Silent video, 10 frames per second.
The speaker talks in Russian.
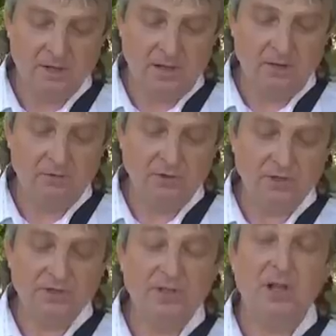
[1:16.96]
Когда люди
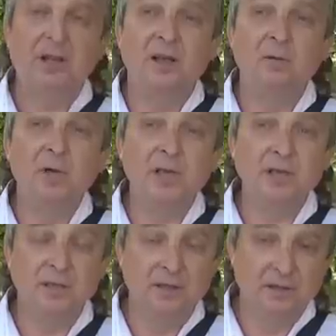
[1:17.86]
начинали
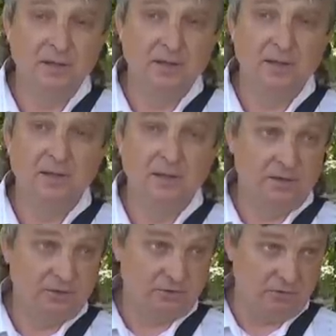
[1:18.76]
говорить,
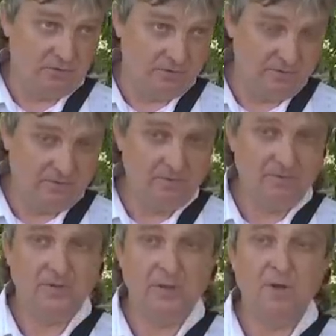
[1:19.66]
что
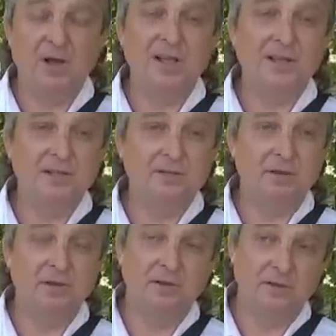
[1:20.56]

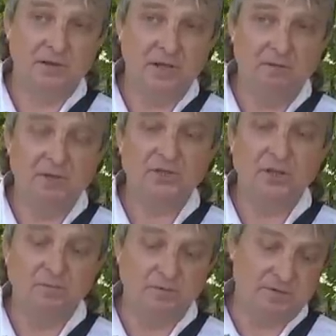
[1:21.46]
домогательства к
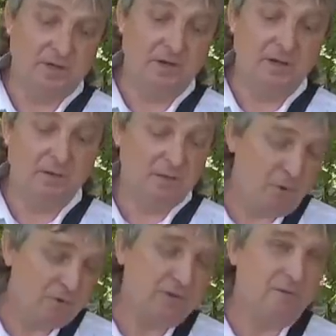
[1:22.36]
девочкам и остальные. Их
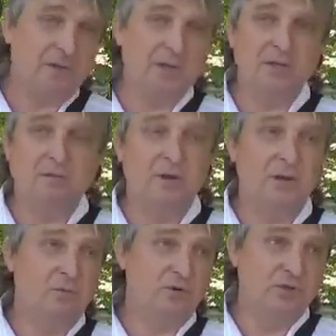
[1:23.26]
просто
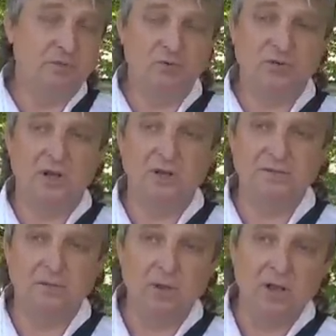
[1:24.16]
выкидывали и больше не пускали в
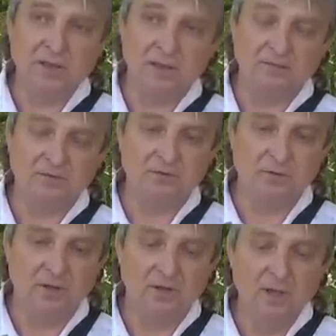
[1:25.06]
собрание и все. Ну.